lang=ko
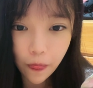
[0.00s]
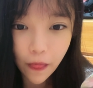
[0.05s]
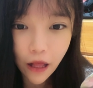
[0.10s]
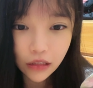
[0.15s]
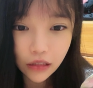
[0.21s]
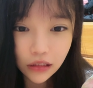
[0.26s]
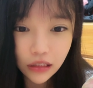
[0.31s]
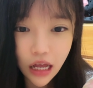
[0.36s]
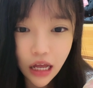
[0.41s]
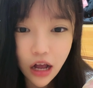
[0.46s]

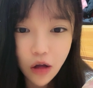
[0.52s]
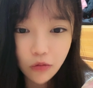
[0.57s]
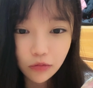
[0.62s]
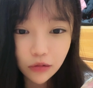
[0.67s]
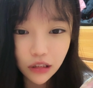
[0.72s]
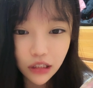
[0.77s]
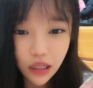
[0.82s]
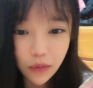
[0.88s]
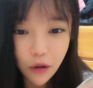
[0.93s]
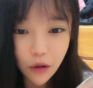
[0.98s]
차가
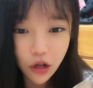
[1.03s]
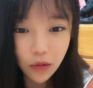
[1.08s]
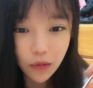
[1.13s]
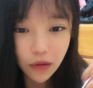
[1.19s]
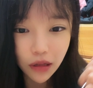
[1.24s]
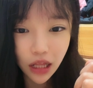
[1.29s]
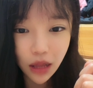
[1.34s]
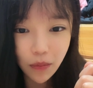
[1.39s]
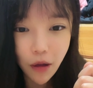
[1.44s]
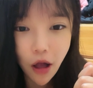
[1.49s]
없는데 면허만
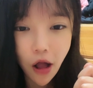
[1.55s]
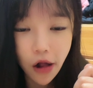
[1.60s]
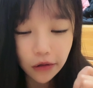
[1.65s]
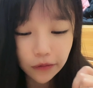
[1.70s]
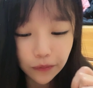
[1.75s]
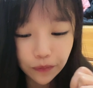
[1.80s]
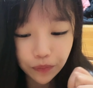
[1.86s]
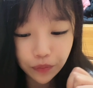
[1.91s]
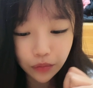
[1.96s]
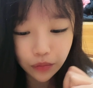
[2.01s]
따면
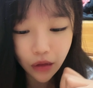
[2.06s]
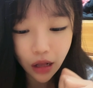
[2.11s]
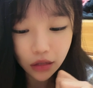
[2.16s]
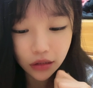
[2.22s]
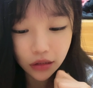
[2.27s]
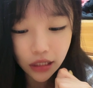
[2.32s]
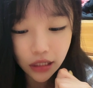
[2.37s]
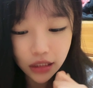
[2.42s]
차